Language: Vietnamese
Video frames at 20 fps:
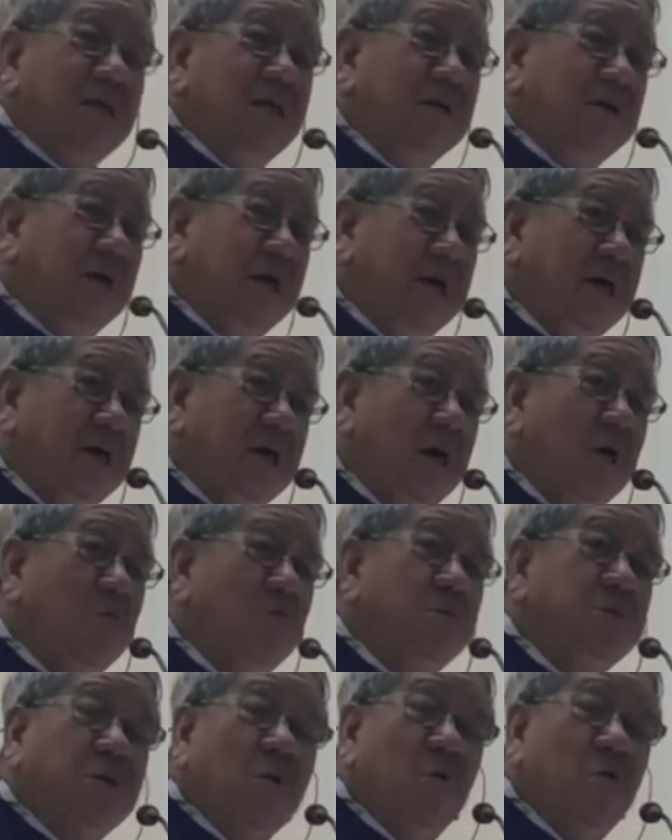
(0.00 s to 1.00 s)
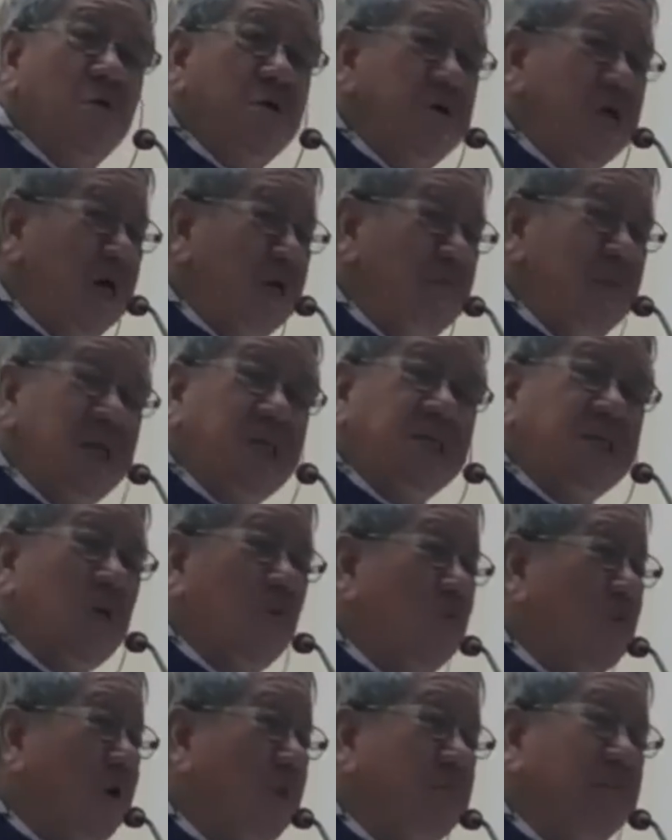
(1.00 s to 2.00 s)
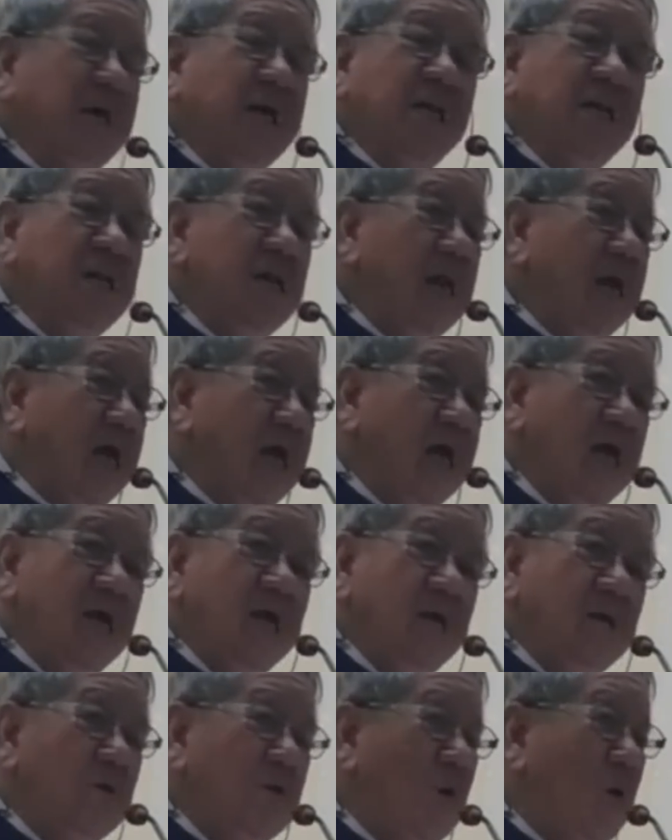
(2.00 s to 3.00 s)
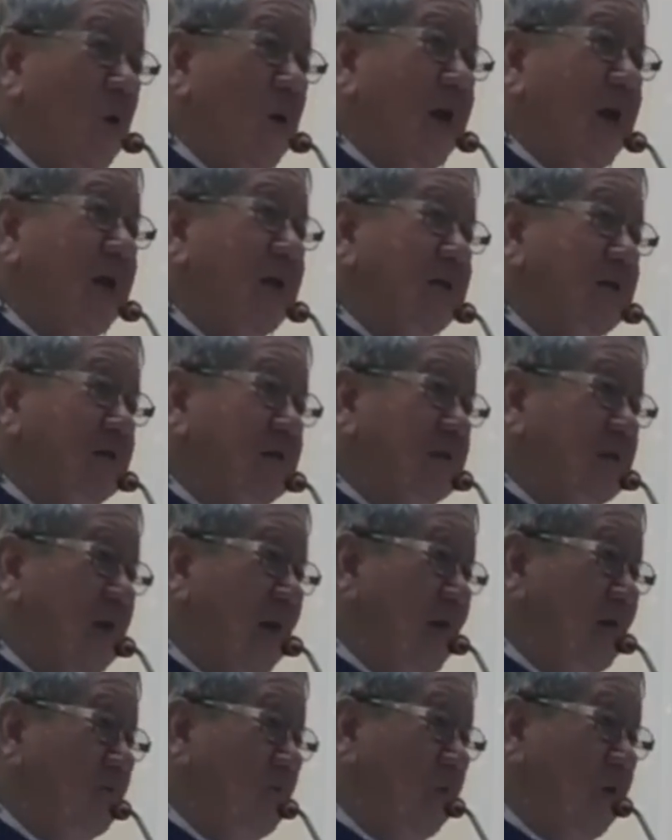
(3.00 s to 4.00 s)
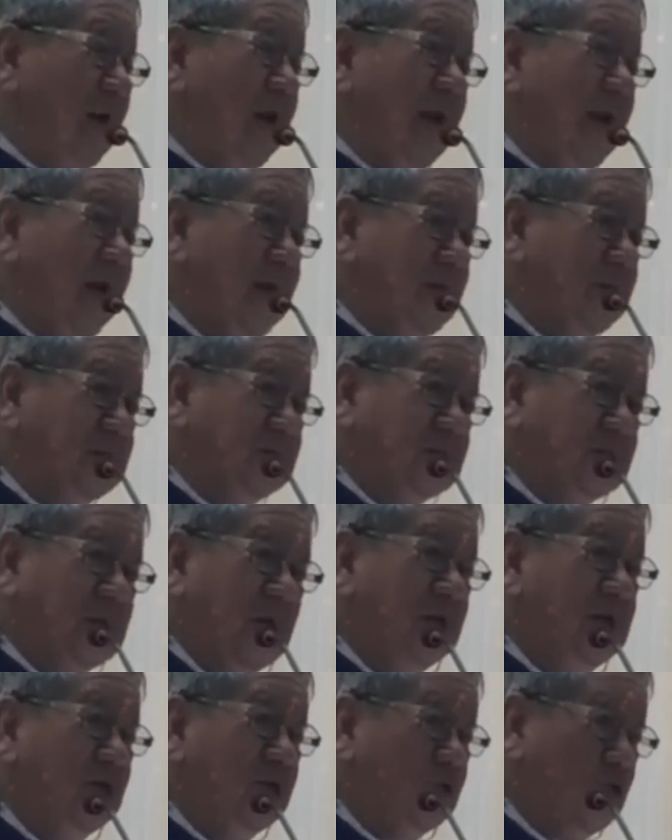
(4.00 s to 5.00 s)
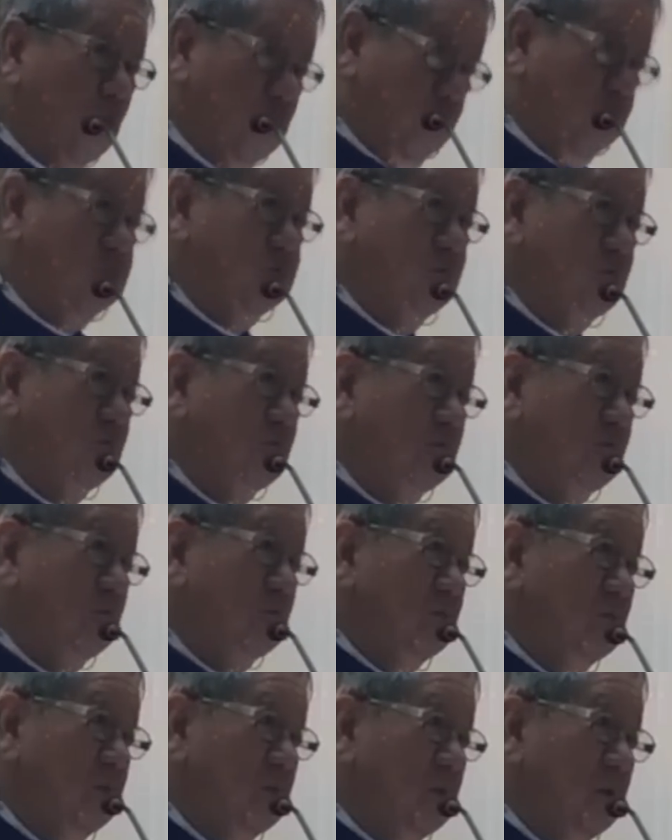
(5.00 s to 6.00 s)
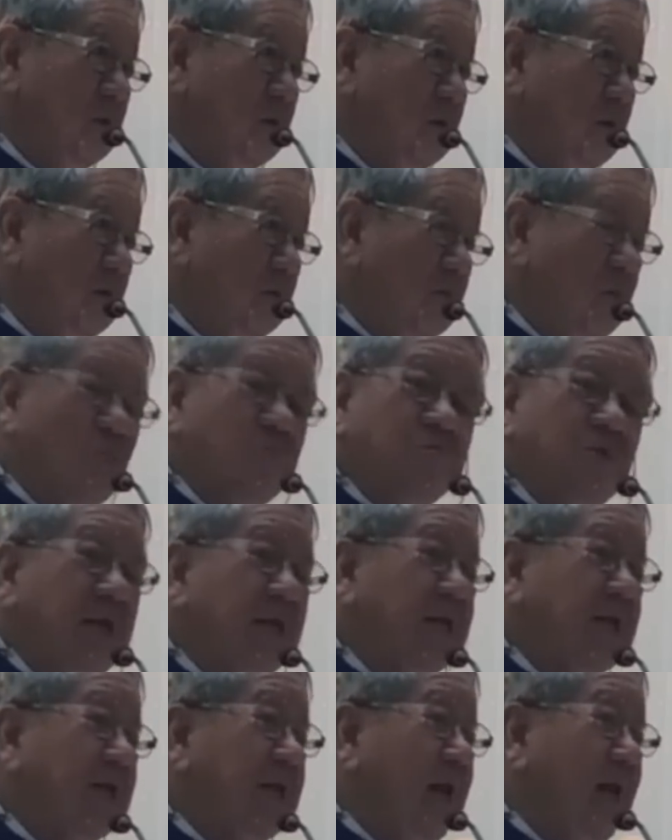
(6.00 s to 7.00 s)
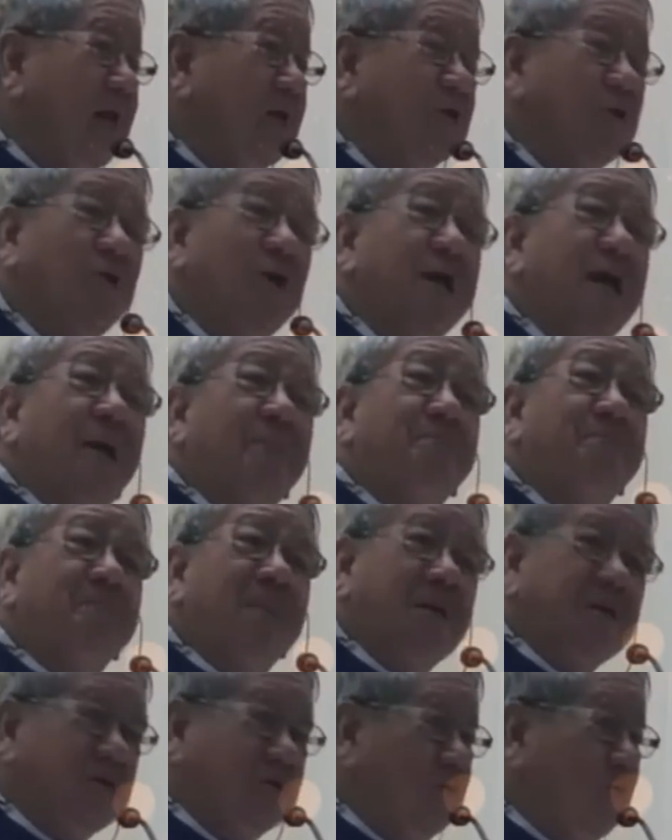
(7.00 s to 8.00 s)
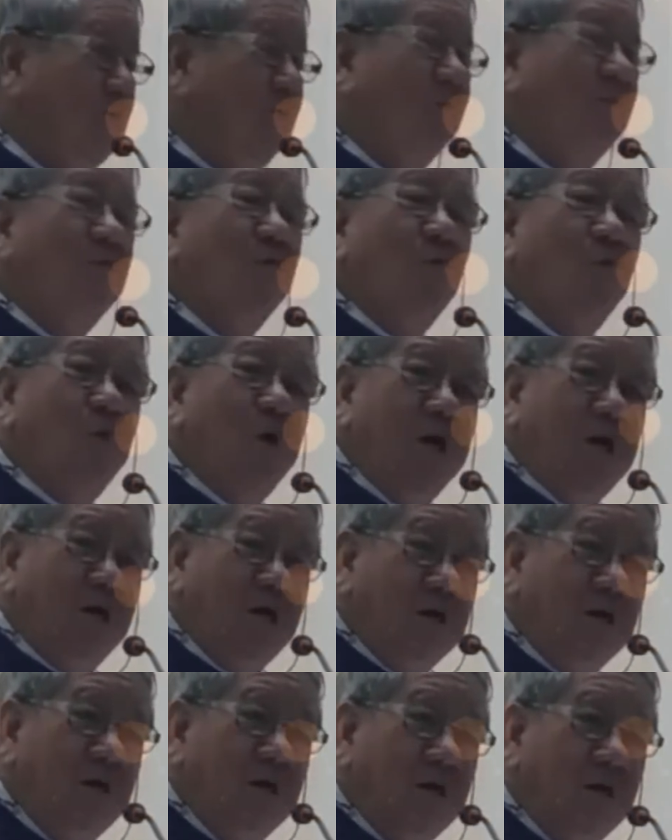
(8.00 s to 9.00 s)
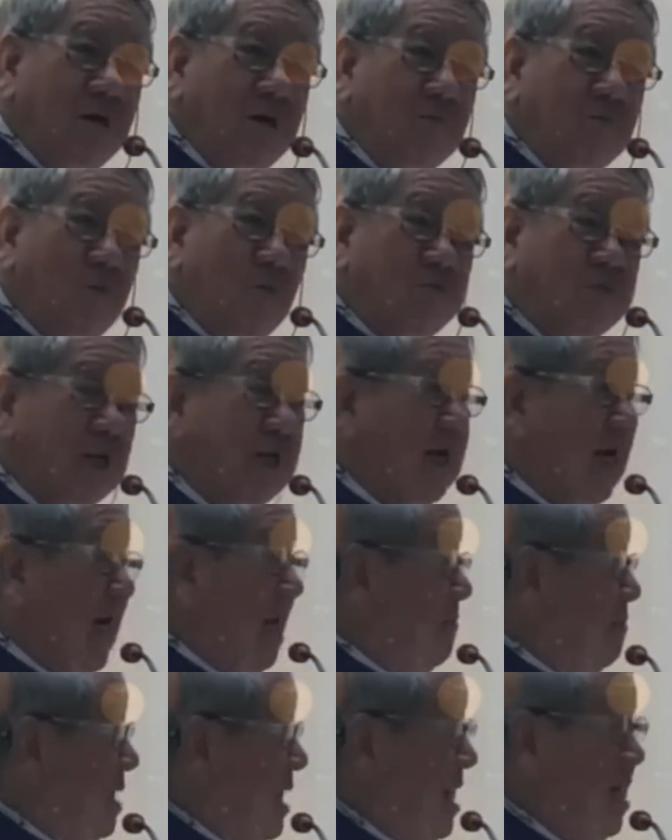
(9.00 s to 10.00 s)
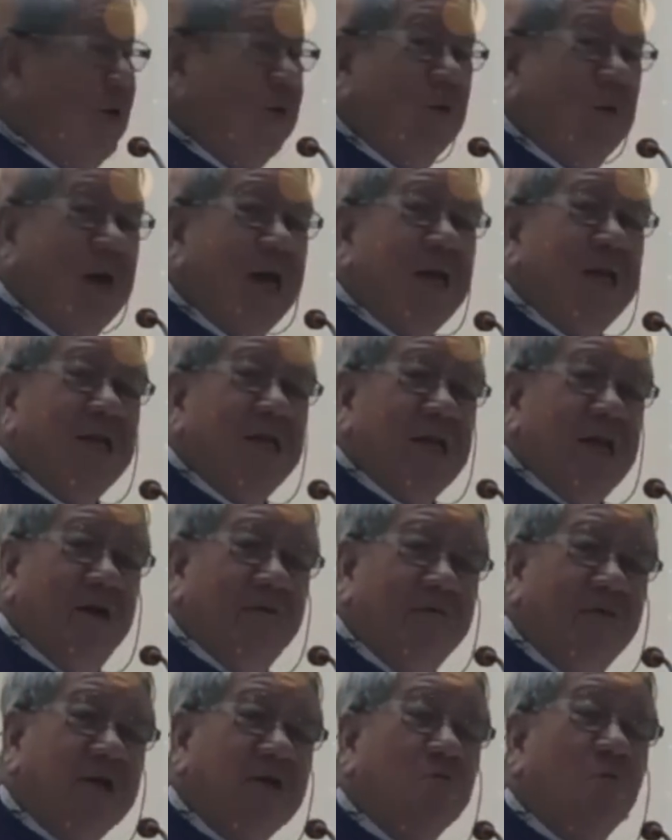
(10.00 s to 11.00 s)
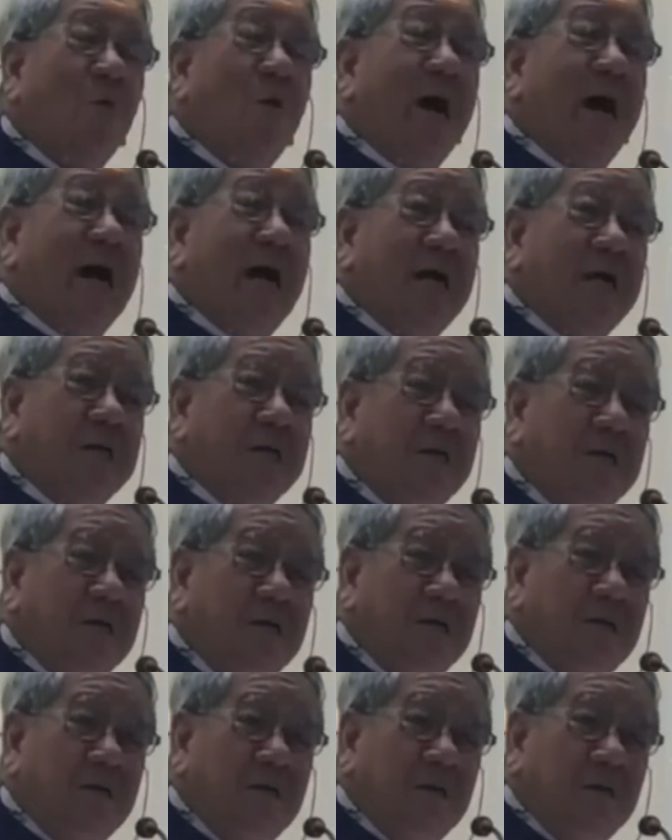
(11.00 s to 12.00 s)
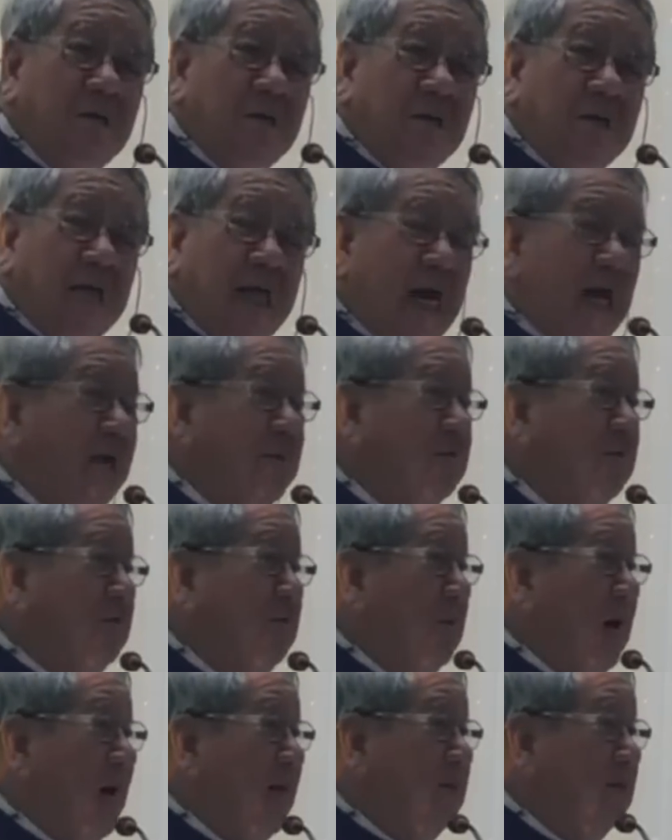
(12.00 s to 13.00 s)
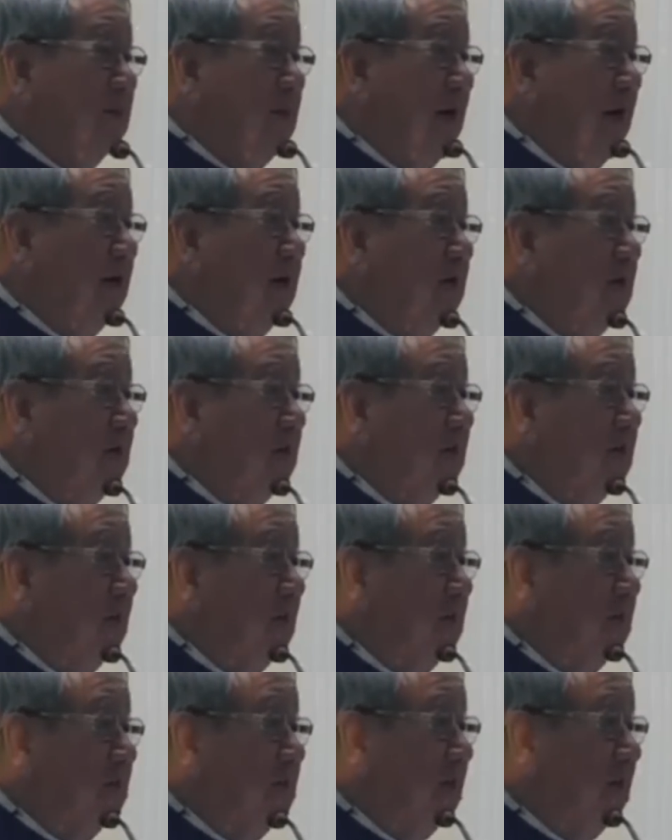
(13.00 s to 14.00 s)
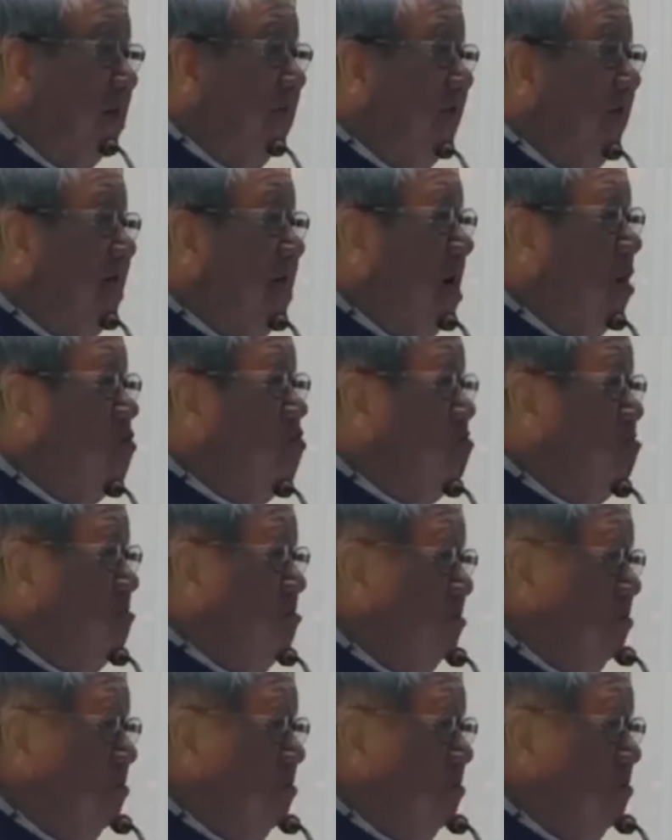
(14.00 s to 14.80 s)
Người Âu Châu, người Mỹ Châu đã biến lễ Noel thành một cái lễ trần tục. Mục đích là để cho nó đẹp mắt, cho nó vui. Mục đích để làm cây Noel, để phát quà, để ăn ăn tiệc Réveillon.